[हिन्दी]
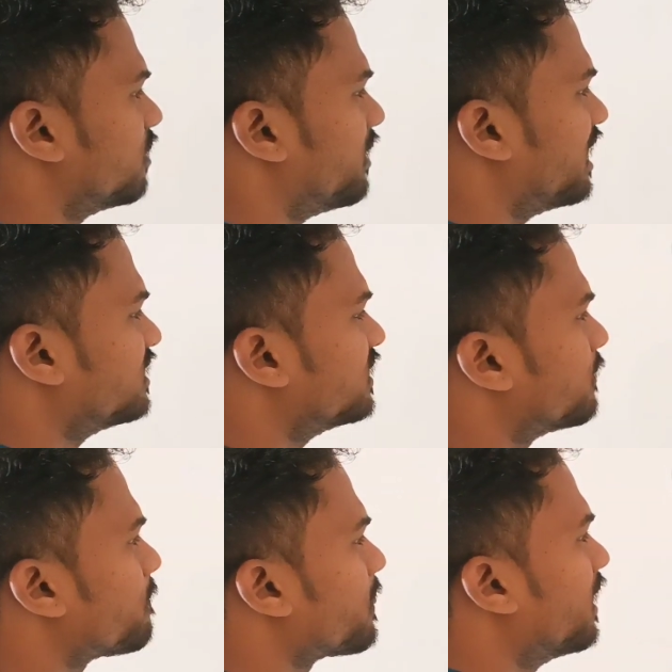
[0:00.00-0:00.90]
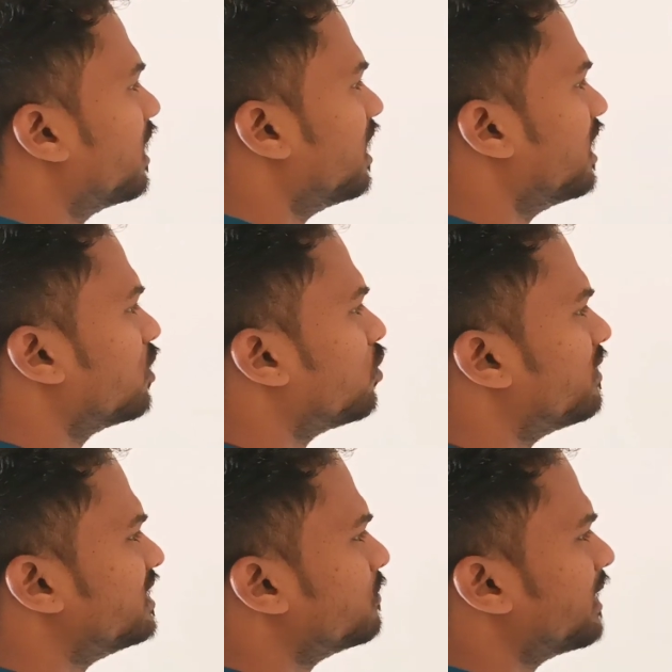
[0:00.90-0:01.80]
उसके बाद ए
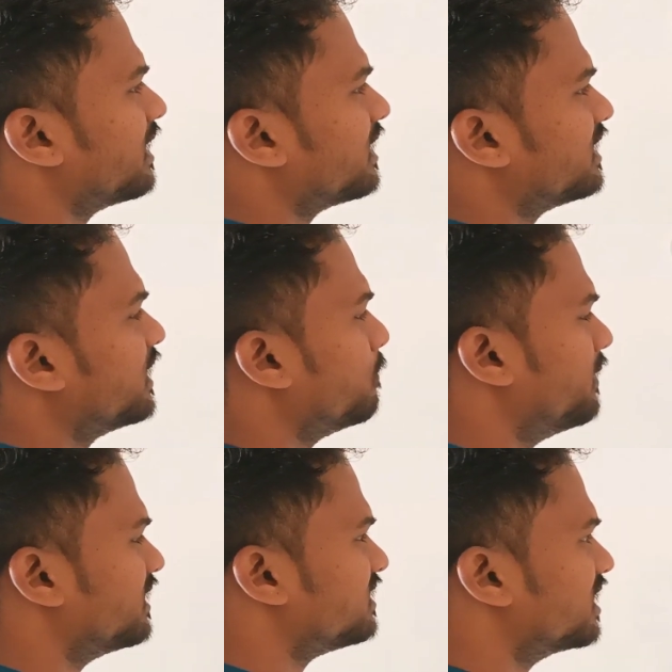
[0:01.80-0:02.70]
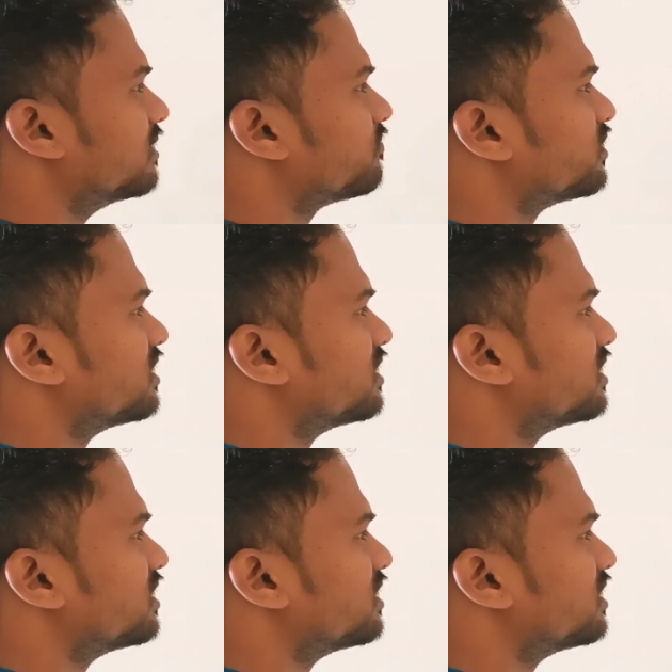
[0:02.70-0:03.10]
को मल्टीप्लाई करेंगे बी से